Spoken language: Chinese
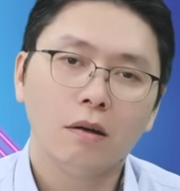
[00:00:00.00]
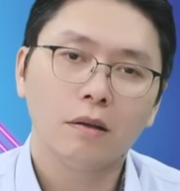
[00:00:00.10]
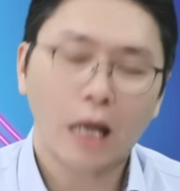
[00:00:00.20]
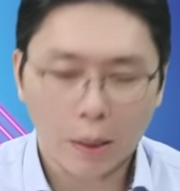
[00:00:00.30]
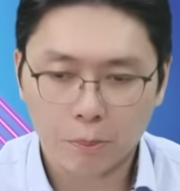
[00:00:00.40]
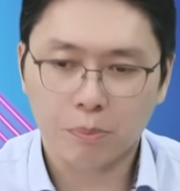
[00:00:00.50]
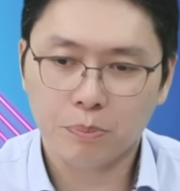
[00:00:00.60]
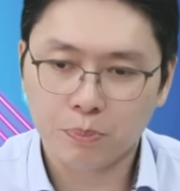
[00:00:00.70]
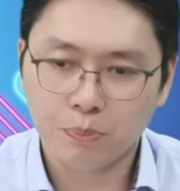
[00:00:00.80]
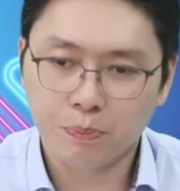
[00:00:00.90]
那
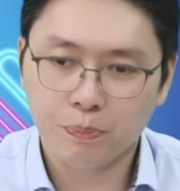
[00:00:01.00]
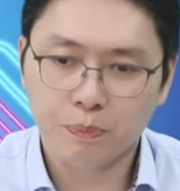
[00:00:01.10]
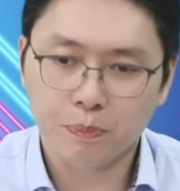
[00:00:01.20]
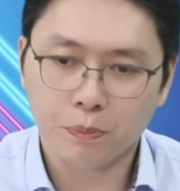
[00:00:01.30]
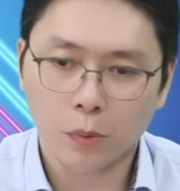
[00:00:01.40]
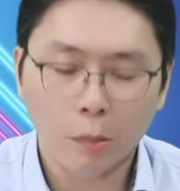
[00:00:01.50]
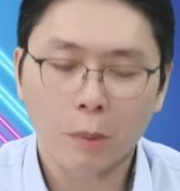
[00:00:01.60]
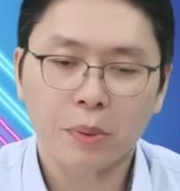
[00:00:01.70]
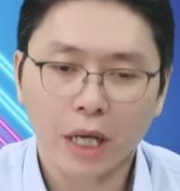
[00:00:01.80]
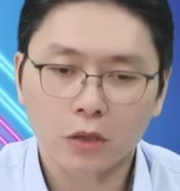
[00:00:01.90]
我们
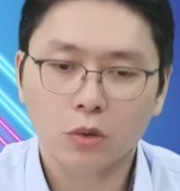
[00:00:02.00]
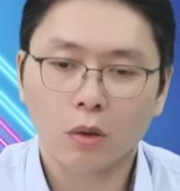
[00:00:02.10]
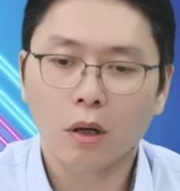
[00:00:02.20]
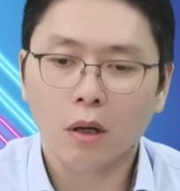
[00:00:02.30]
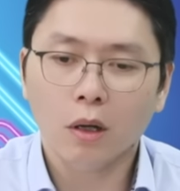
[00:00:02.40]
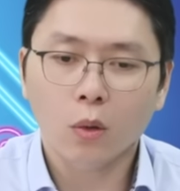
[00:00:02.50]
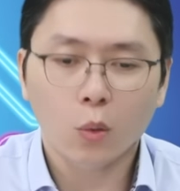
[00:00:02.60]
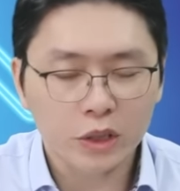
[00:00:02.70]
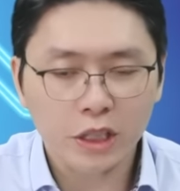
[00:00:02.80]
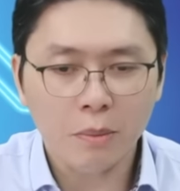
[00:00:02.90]
不要说哦，
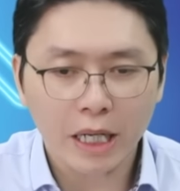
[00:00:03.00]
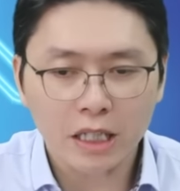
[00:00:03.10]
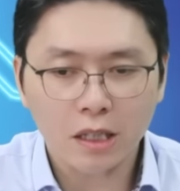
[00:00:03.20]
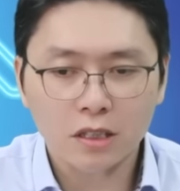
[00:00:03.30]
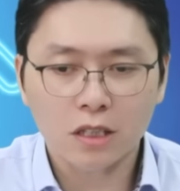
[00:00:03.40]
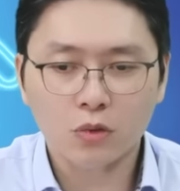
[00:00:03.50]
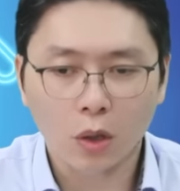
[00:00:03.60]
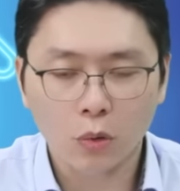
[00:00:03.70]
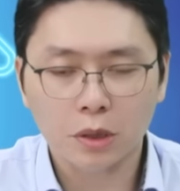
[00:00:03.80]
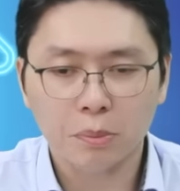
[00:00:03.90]
我今天买一定要今天
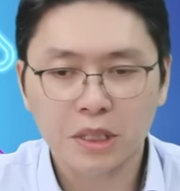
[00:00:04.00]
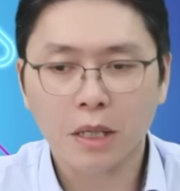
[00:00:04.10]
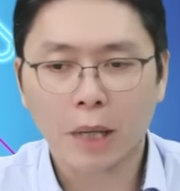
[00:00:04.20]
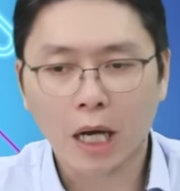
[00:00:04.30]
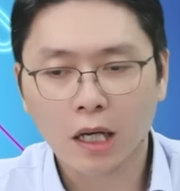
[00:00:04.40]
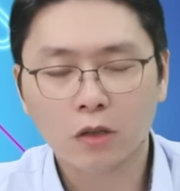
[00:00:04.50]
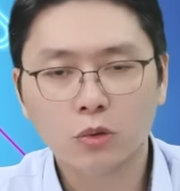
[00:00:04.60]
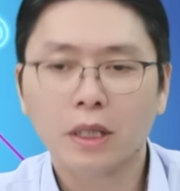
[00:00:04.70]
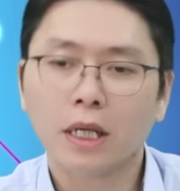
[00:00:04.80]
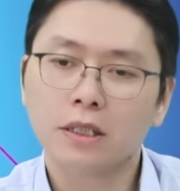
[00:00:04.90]
赚，或者明天马上要
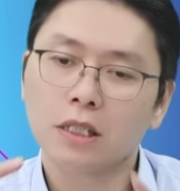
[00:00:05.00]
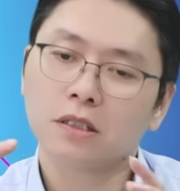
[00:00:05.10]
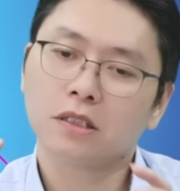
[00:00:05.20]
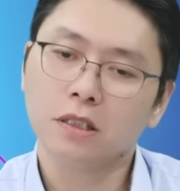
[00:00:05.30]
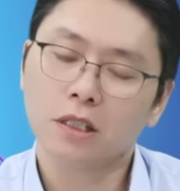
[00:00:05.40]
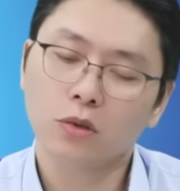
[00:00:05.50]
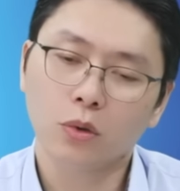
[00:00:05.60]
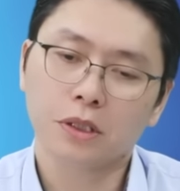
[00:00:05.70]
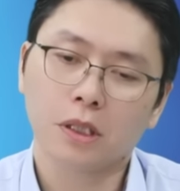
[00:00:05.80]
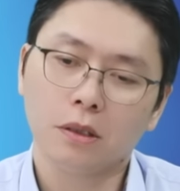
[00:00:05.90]
赚。它在一个整理的
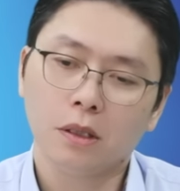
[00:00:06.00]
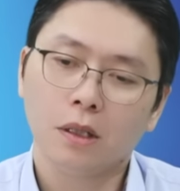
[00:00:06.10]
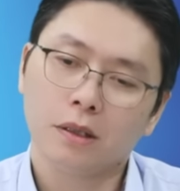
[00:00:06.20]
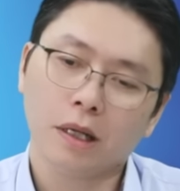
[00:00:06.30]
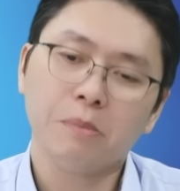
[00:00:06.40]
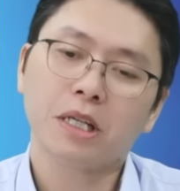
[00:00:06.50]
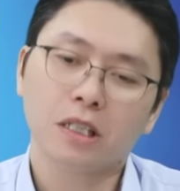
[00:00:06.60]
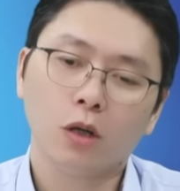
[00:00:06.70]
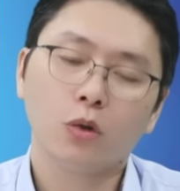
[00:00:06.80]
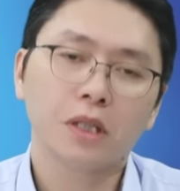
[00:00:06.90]
过程，对，难免可
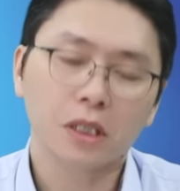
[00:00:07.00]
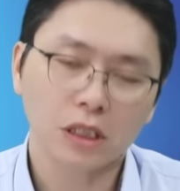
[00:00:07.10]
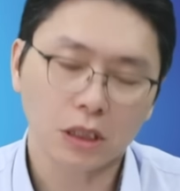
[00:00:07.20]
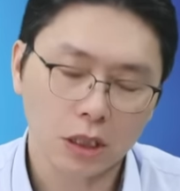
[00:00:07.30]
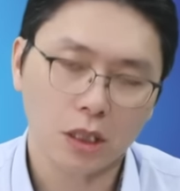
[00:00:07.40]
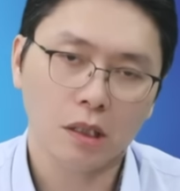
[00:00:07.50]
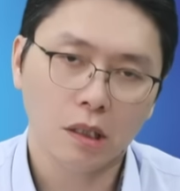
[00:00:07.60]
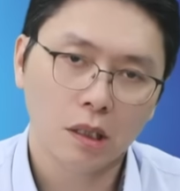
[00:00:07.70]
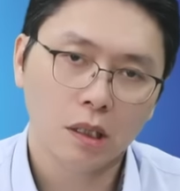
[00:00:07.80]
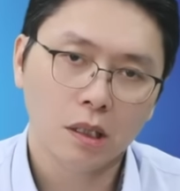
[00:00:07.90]
能要混个几天。
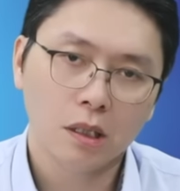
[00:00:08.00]
是。